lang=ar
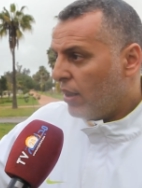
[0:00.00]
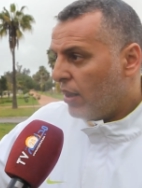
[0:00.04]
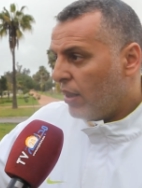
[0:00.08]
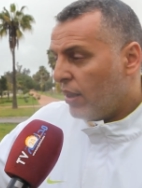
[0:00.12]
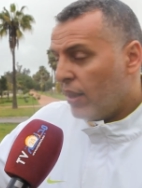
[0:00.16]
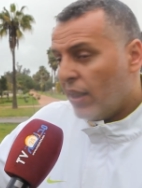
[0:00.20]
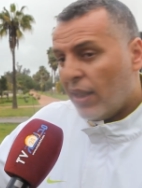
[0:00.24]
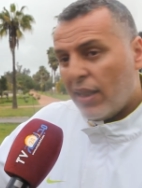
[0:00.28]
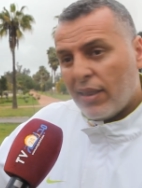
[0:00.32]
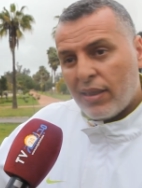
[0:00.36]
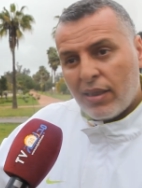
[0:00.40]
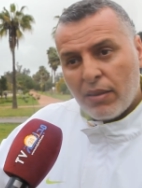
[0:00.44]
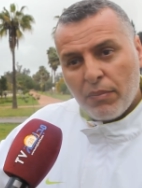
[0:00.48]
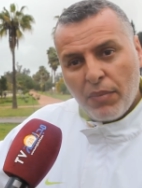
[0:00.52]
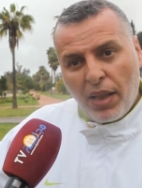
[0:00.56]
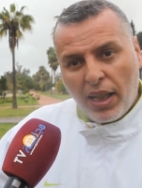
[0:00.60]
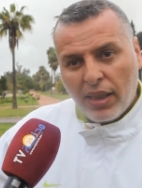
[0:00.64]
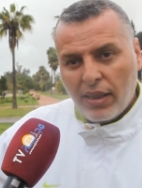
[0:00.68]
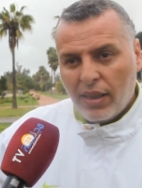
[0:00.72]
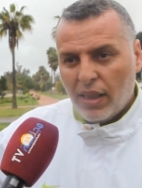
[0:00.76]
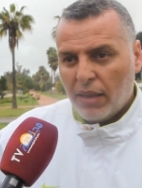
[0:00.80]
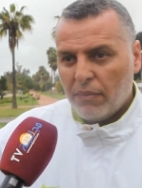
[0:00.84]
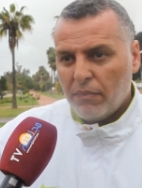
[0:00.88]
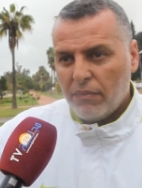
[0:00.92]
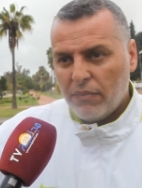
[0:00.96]
خاص ما
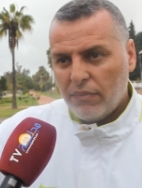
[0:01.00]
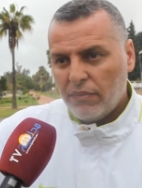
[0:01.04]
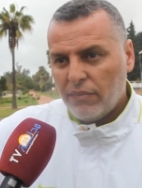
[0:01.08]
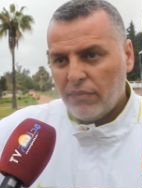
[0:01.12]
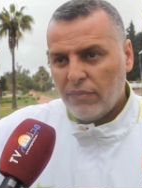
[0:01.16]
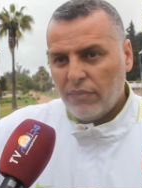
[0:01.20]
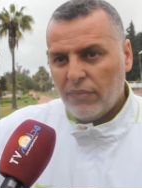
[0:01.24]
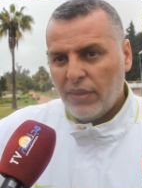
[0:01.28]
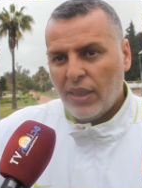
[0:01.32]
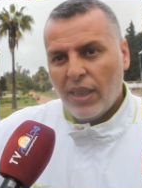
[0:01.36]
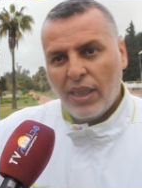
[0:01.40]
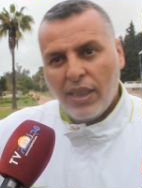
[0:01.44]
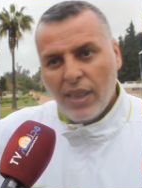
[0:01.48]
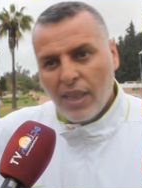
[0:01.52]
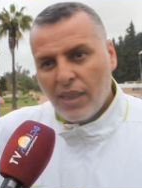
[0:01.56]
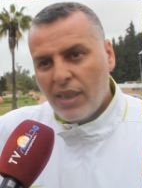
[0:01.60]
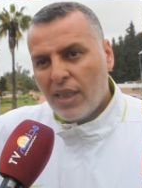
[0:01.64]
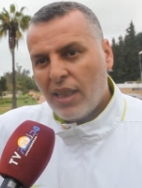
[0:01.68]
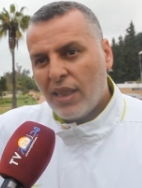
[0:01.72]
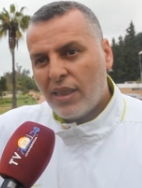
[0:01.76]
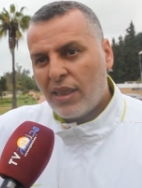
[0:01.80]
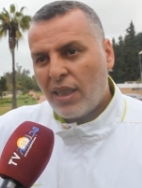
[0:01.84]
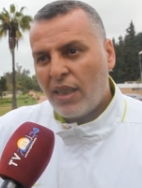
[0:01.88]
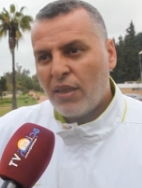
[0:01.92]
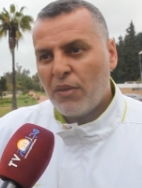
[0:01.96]
الدعم يعني هذه
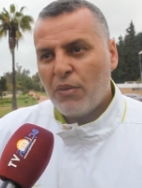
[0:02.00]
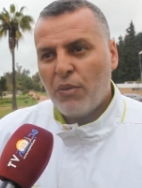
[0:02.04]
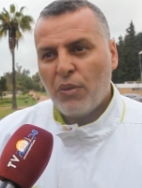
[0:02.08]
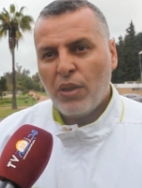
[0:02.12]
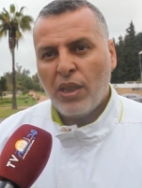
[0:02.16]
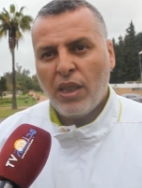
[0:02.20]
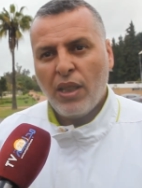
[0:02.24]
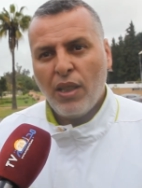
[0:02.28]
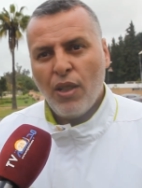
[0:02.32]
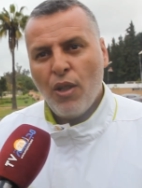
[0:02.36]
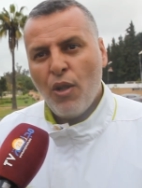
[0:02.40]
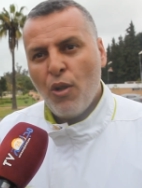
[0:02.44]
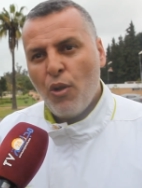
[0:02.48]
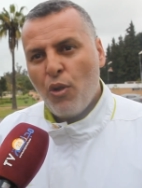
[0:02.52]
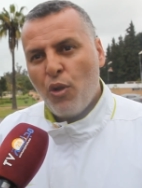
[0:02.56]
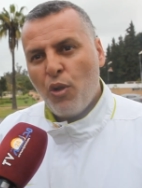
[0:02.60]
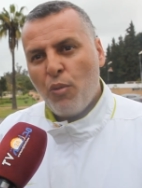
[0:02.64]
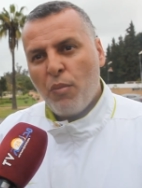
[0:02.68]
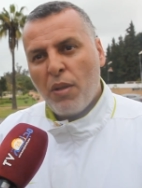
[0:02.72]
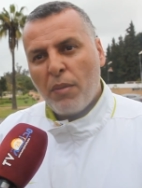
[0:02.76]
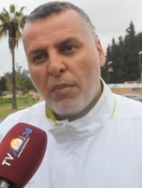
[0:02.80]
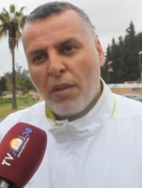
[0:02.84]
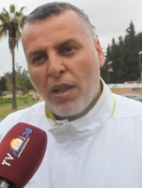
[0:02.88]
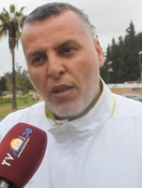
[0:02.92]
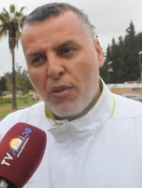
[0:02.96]
الهضره نقولها
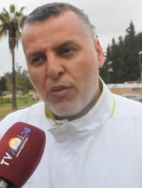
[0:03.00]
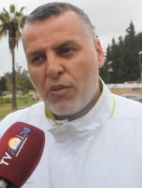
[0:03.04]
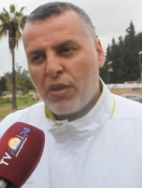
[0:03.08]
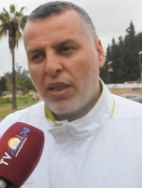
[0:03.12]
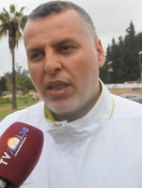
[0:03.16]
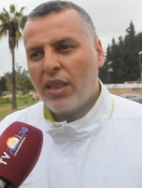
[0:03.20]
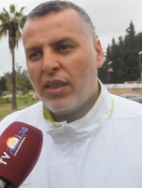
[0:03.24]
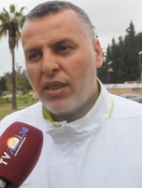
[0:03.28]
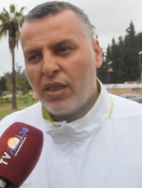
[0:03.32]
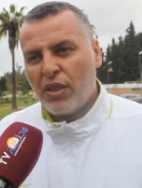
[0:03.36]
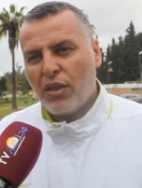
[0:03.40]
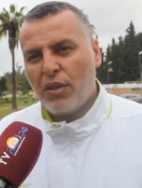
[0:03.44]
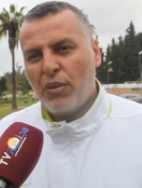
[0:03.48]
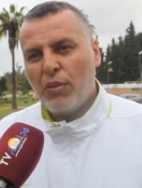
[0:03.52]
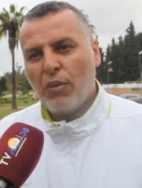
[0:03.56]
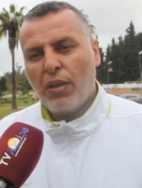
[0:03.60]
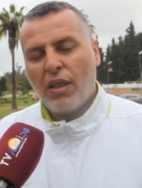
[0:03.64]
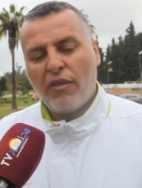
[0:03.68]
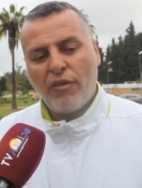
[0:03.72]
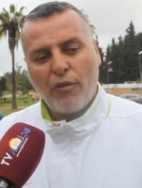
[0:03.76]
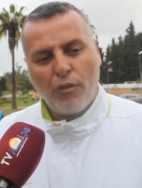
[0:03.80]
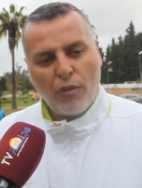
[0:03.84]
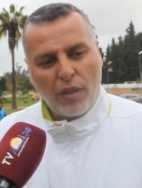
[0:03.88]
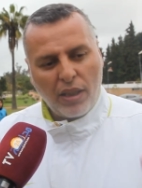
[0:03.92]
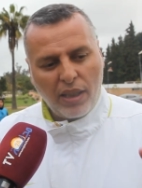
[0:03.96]
وما نبقاوش غير نشدوا غير
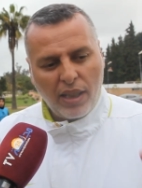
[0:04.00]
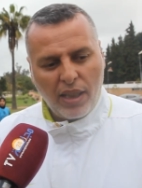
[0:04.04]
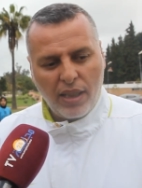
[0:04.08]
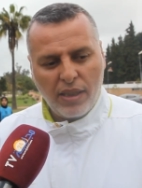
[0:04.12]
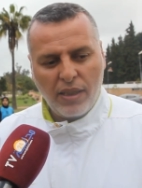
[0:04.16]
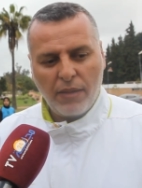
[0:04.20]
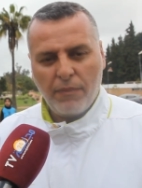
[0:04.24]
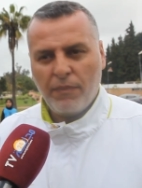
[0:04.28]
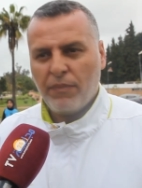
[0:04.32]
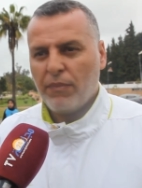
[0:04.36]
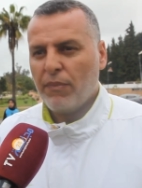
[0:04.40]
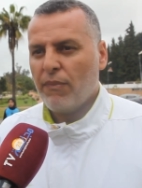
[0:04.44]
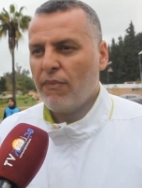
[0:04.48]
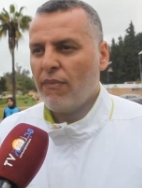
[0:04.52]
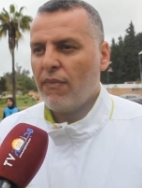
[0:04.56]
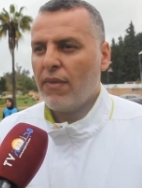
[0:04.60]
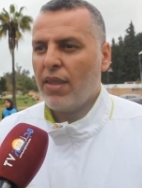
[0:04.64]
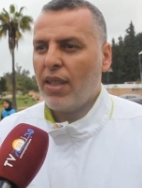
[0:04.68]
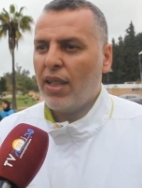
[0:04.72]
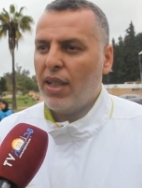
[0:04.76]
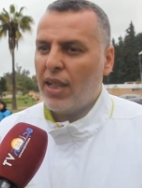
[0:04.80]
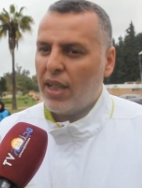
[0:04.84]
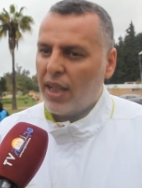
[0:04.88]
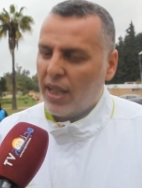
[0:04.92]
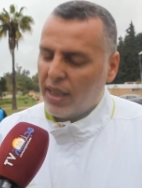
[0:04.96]
في كره القدم
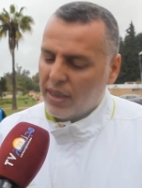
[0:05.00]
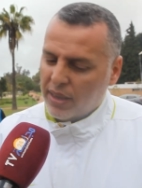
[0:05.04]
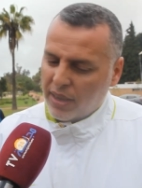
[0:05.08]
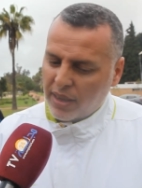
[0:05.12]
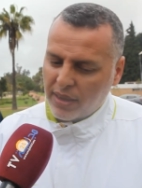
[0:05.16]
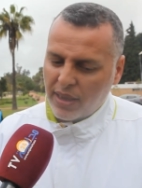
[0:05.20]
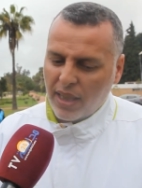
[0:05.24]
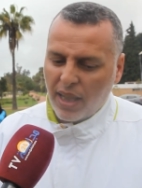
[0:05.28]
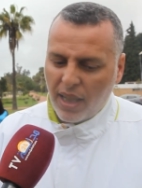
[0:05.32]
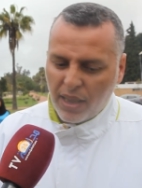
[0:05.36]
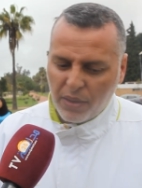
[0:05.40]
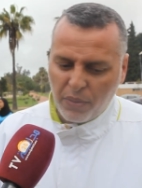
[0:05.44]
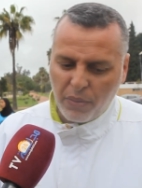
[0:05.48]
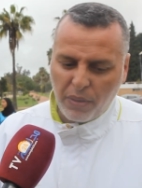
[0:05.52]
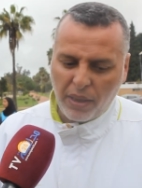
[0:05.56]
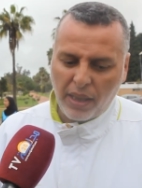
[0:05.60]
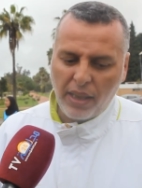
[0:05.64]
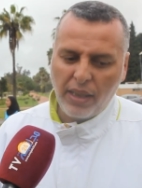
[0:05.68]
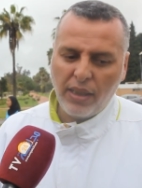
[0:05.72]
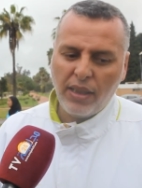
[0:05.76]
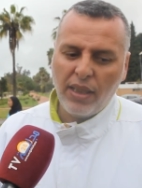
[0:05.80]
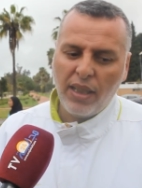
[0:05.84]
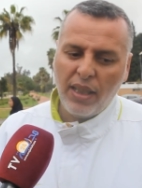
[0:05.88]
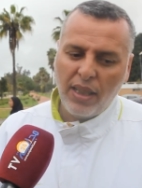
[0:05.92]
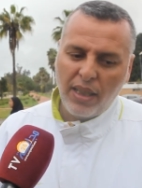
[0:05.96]
راه عندنا طاقات
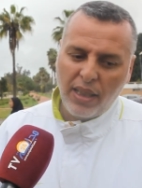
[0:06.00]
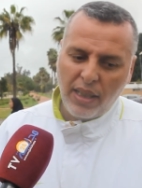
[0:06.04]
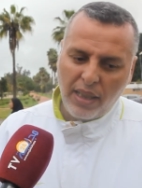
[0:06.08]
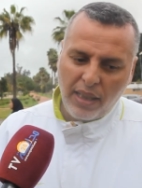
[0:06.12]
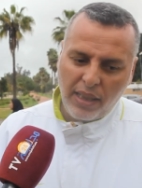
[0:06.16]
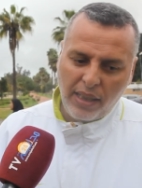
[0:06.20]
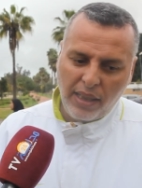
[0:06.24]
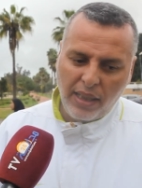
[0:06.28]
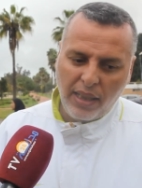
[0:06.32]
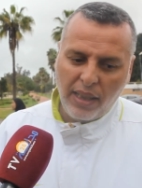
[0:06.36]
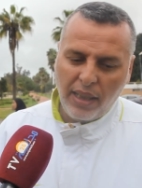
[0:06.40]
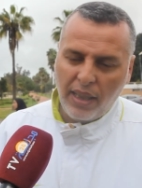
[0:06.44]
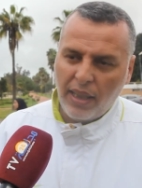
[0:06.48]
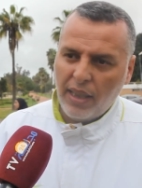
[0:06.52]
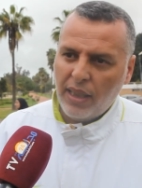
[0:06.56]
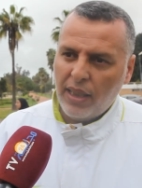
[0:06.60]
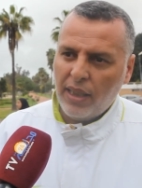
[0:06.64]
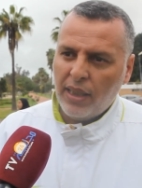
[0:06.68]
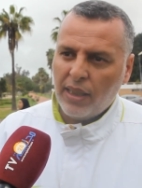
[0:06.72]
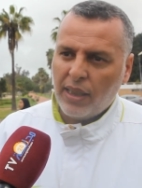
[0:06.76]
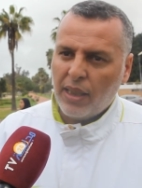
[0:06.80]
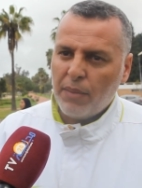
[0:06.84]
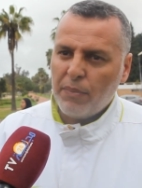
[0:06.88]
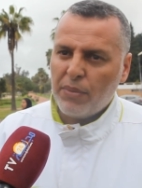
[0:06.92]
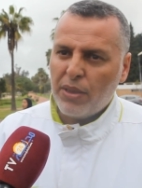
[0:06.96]
اخرين
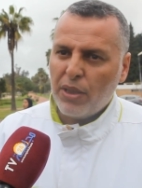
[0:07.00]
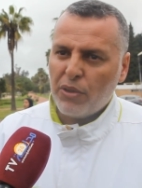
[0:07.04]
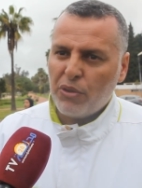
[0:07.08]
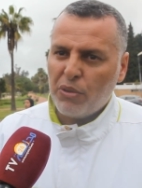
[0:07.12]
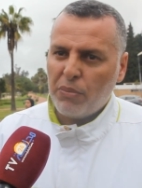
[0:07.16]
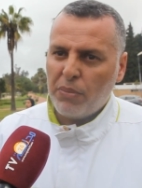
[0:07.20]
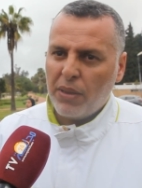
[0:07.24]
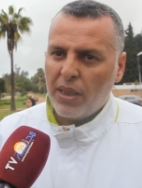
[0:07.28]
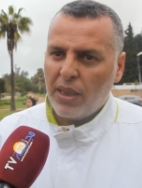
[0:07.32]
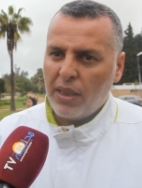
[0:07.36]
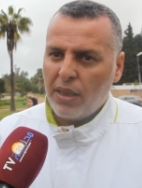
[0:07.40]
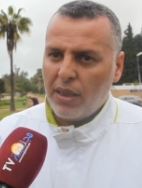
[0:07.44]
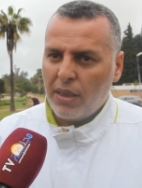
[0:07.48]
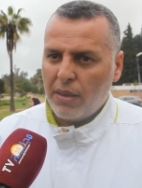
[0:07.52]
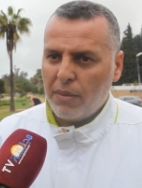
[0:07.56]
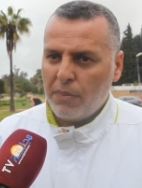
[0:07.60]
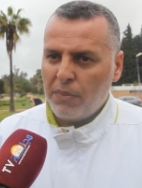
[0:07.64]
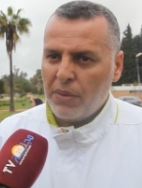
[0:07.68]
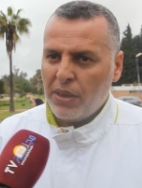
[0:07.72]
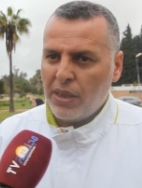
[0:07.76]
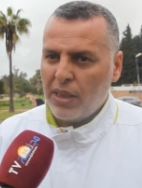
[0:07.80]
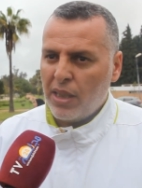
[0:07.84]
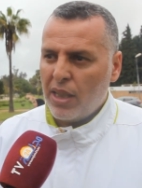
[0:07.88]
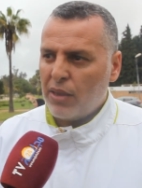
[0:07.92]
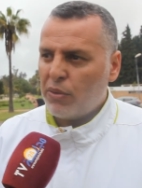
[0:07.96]
اللي كيمتازوا بها
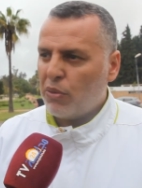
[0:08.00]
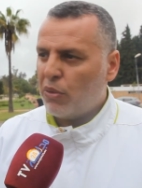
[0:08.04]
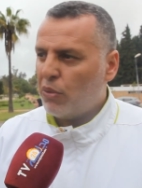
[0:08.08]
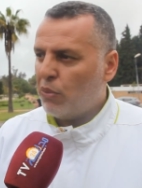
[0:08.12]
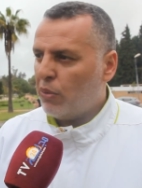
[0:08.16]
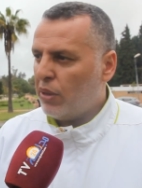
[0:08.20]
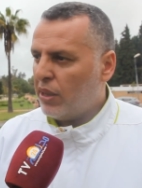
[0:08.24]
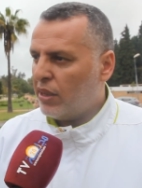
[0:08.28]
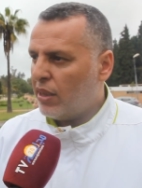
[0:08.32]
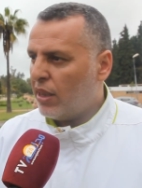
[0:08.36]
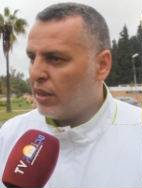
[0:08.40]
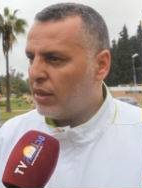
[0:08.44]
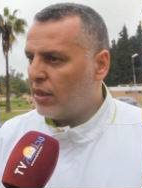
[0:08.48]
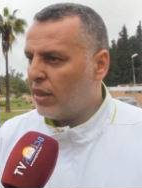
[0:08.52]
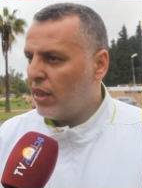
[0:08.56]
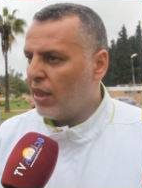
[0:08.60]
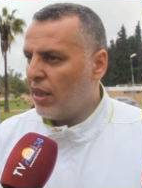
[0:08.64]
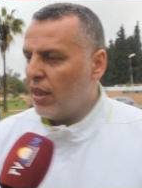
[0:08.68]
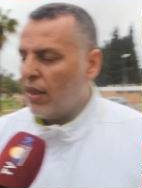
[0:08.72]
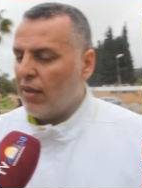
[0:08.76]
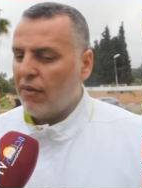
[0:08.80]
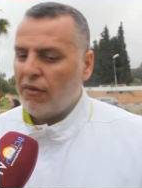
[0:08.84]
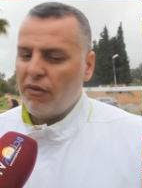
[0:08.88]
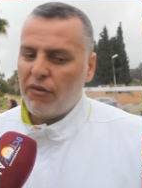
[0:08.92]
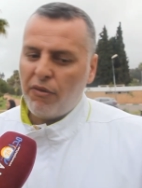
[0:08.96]
البنيات والوليدات
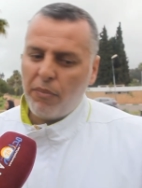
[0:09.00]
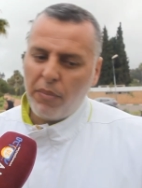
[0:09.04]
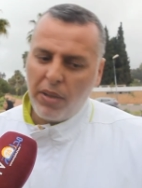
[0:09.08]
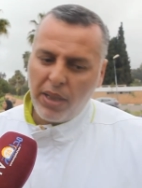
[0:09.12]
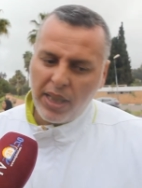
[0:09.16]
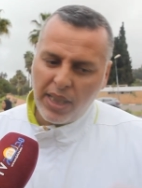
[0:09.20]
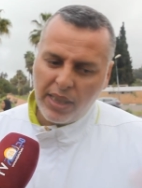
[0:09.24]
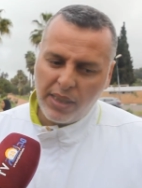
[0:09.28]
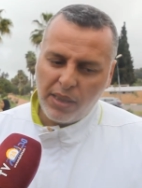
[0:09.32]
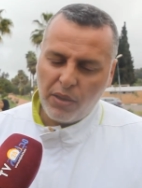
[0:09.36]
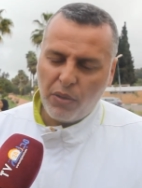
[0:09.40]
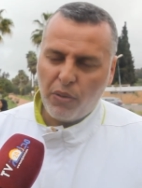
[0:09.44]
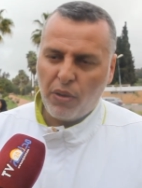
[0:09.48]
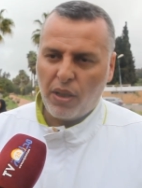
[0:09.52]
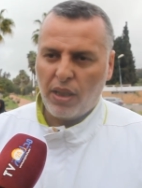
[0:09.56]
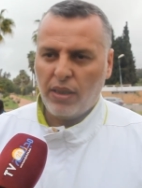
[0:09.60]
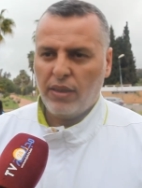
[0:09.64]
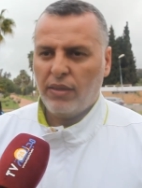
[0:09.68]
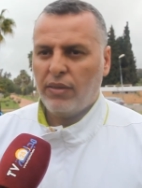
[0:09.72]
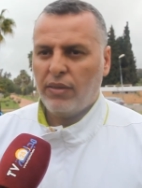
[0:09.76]
في ميادين اخرى